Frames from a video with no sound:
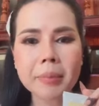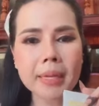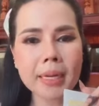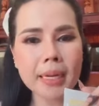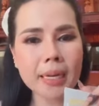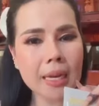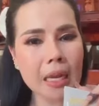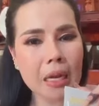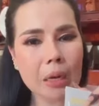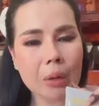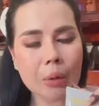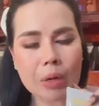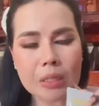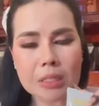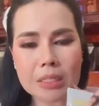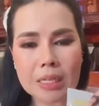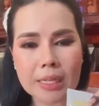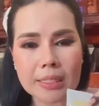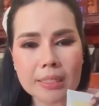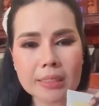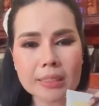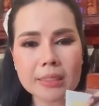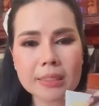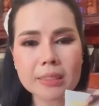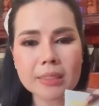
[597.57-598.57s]
đấy lụa
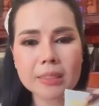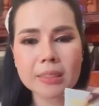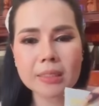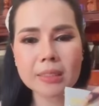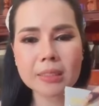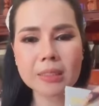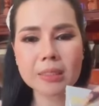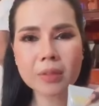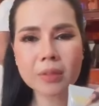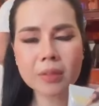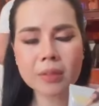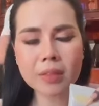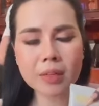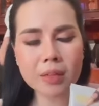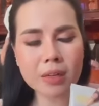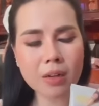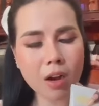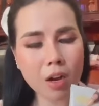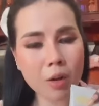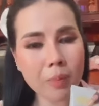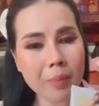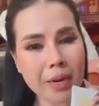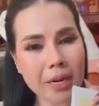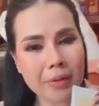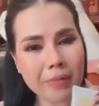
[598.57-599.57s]
chành rư
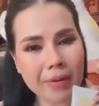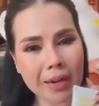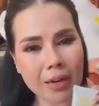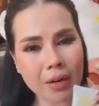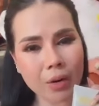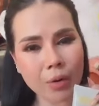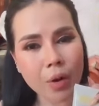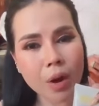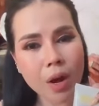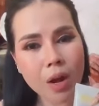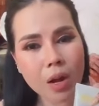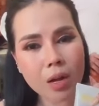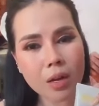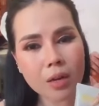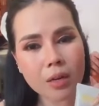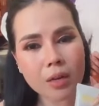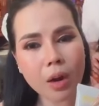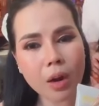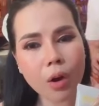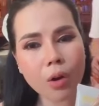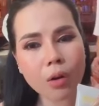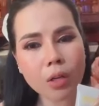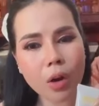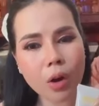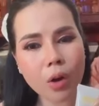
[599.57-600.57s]
có miên để bán lúa
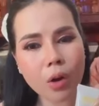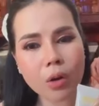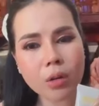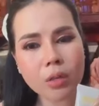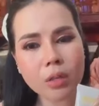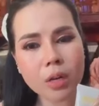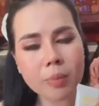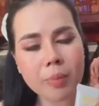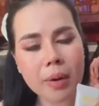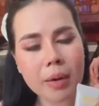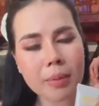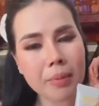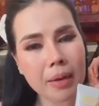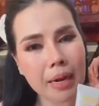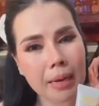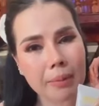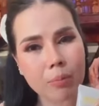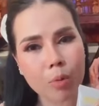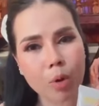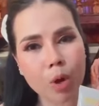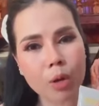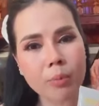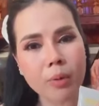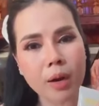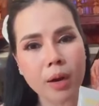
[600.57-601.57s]
con của mình mẹ
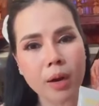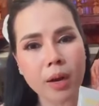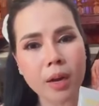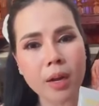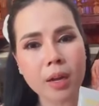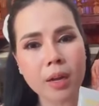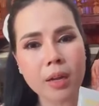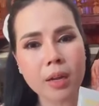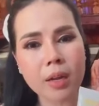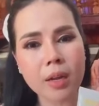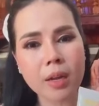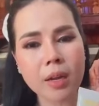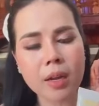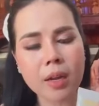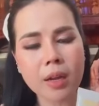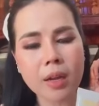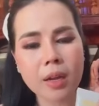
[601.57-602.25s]
môi mở